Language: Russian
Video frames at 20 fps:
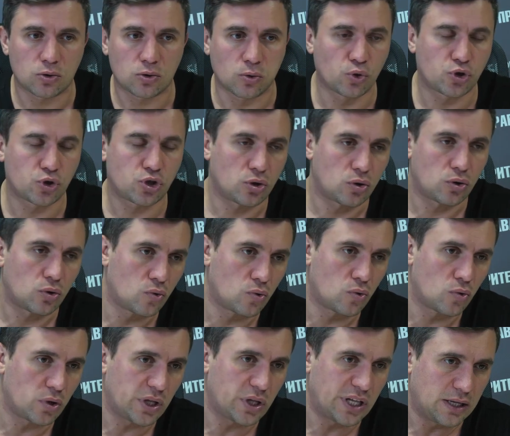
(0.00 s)
Слушайте,
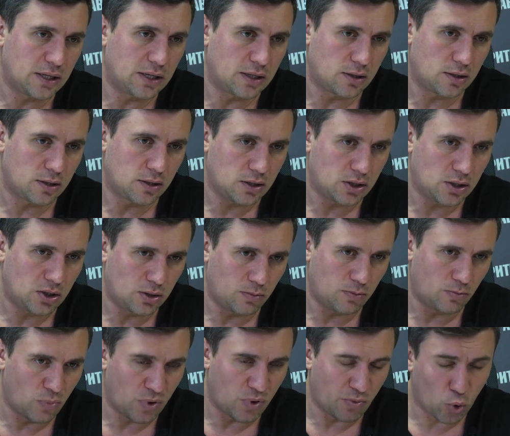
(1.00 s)
ну
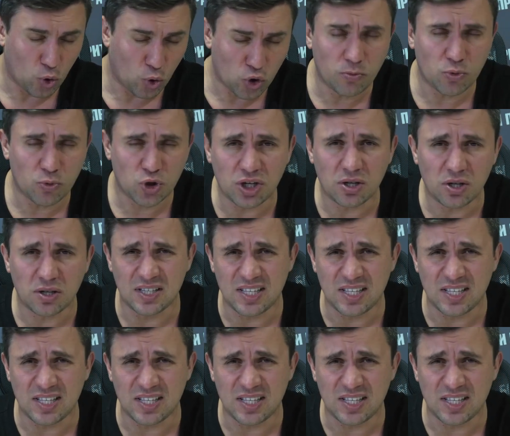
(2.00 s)
мы можем же